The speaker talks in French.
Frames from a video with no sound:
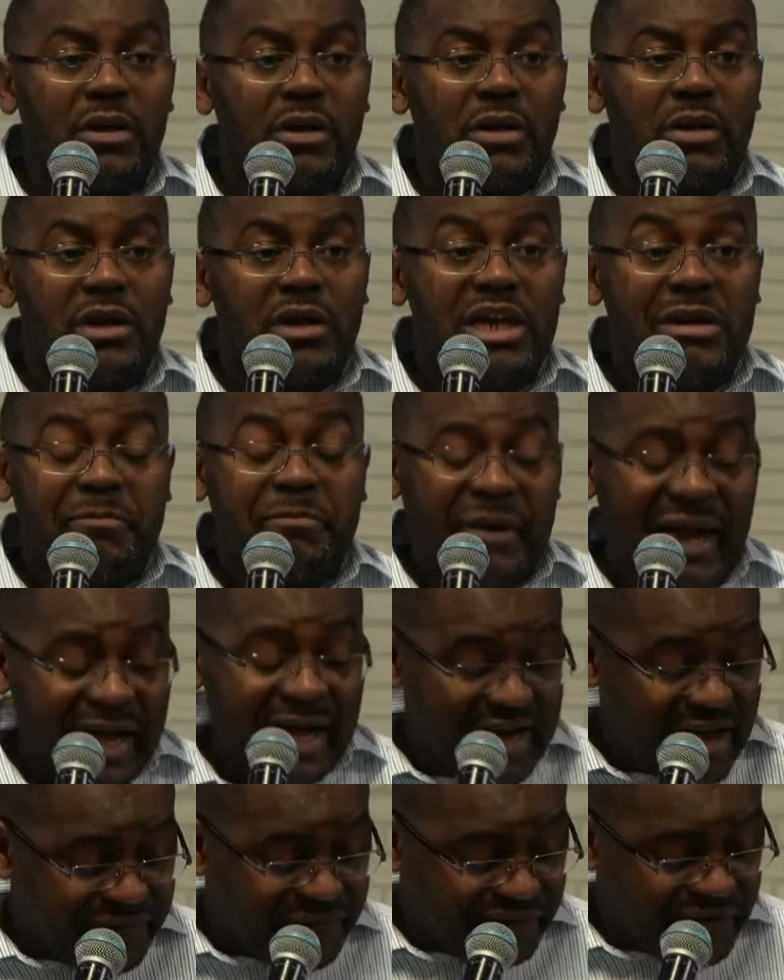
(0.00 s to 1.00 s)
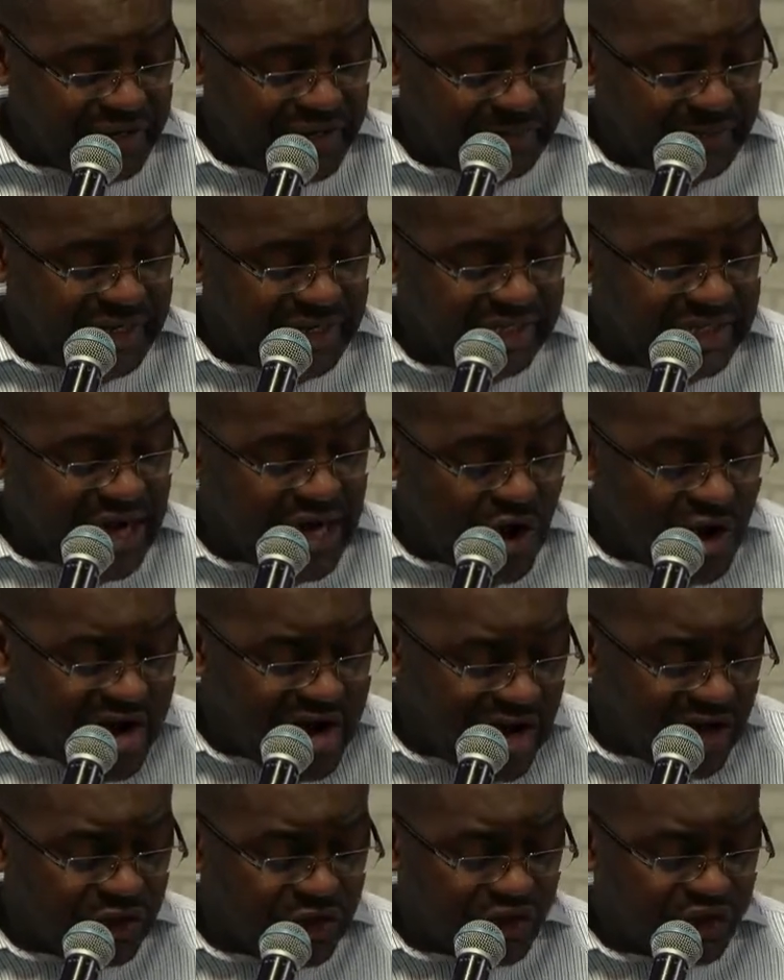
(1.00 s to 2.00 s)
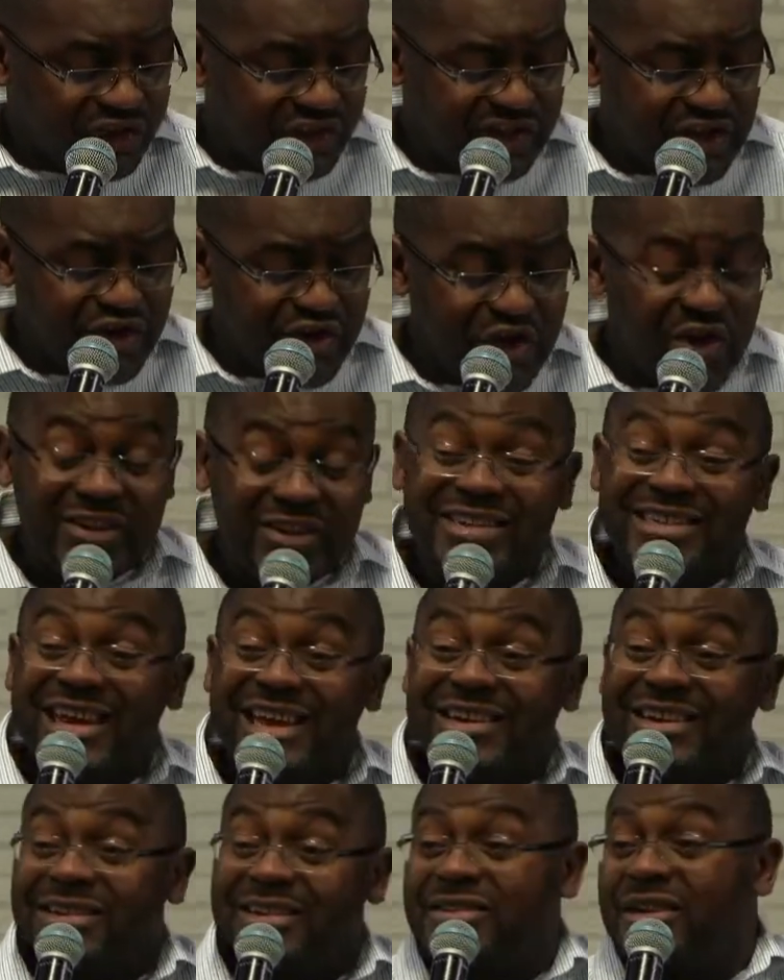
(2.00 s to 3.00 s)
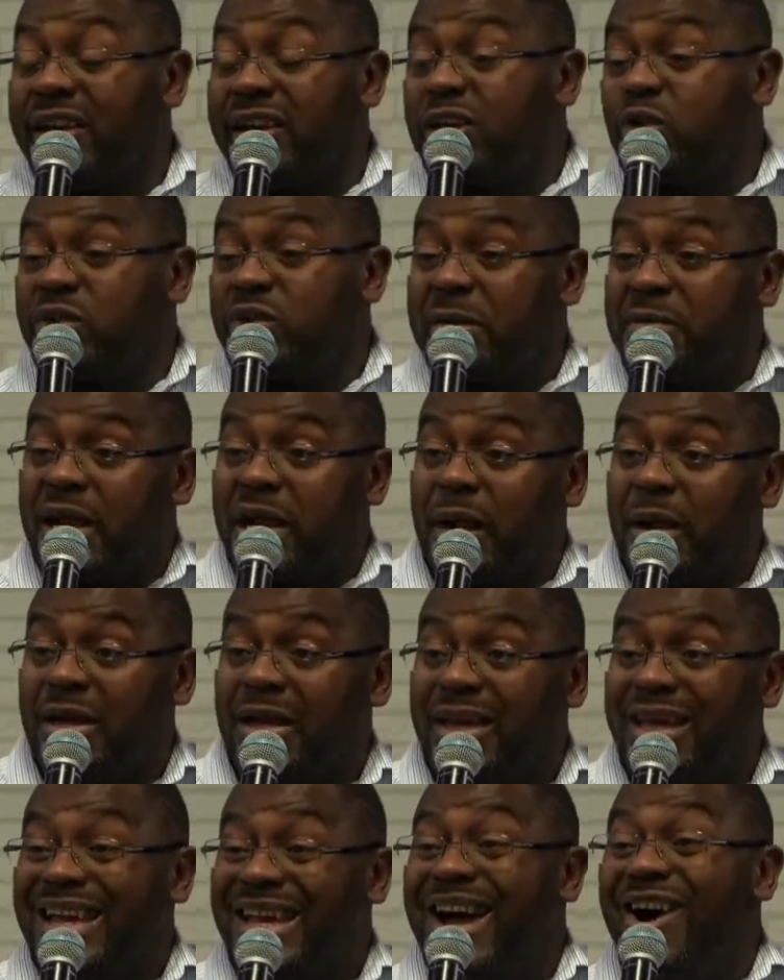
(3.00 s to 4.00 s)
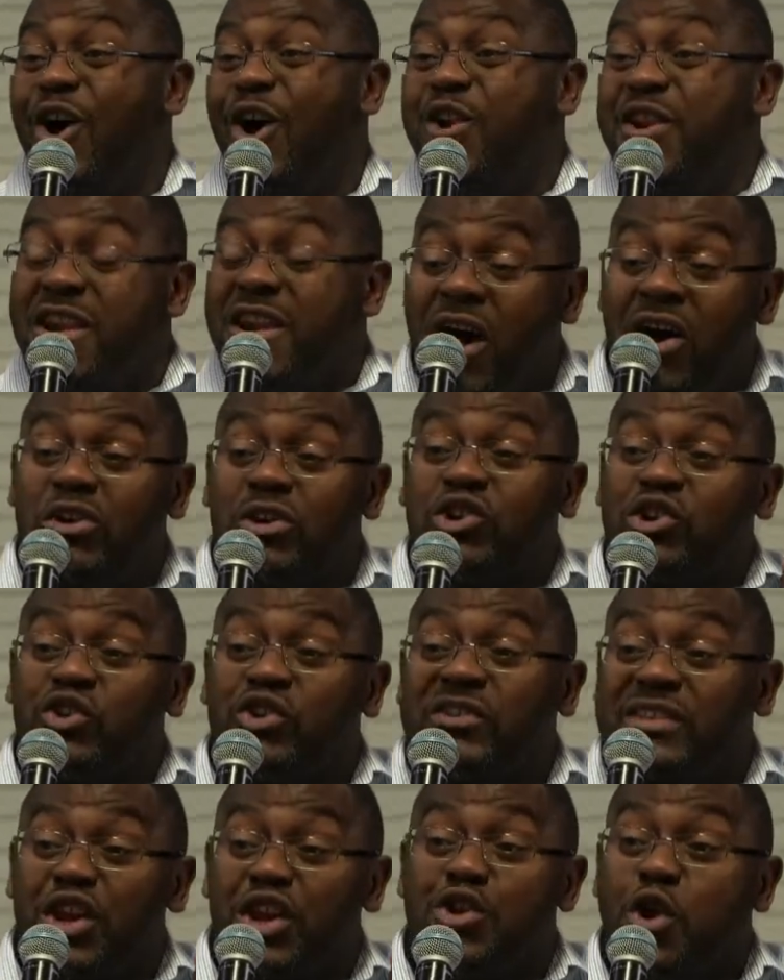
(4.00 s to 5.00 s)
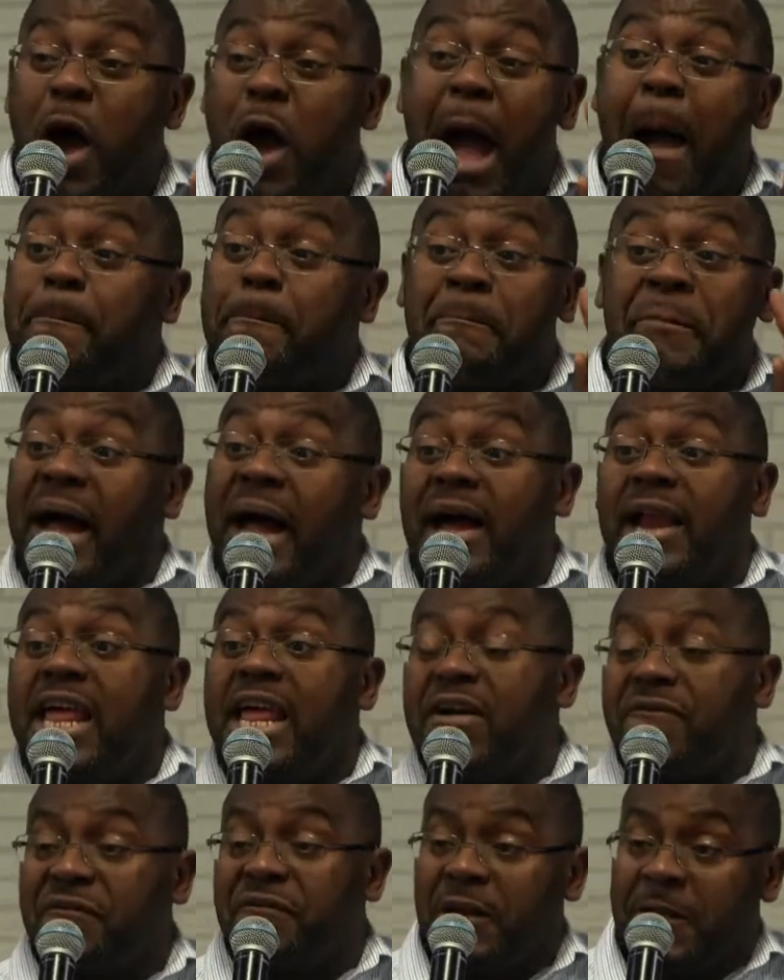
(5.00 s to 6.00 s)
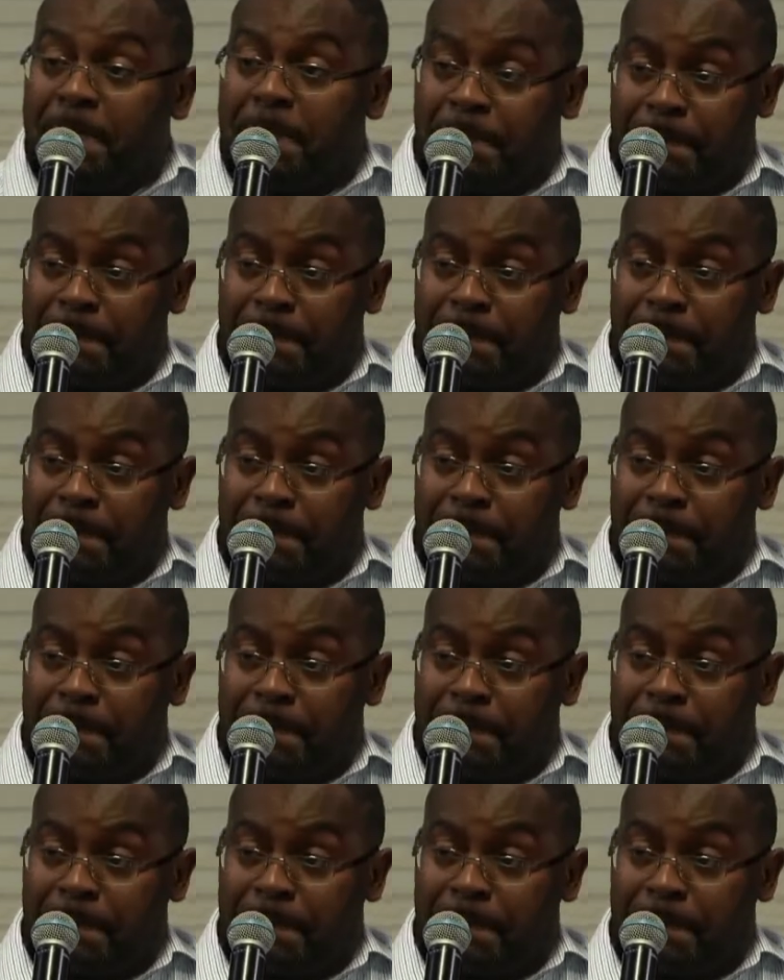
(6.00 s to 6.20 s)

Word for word: Il parle à Philippe. Il dit un ange du Seigneur s'adressant. Écoutez bien. Un ange du Seigneur a parlé à Philippe.